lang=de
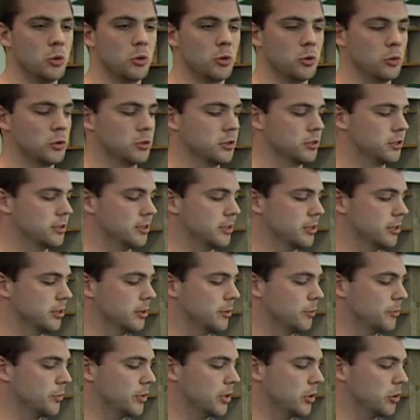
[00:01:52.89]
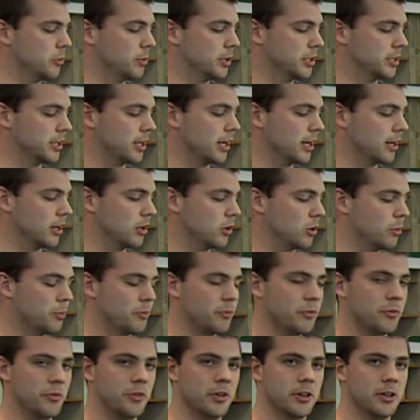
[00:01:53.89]
Und ähm, der
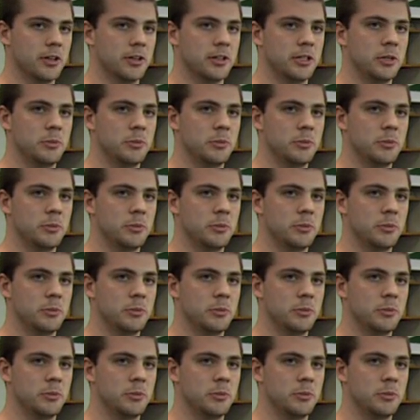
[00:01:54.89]
Übertragerkopf äh,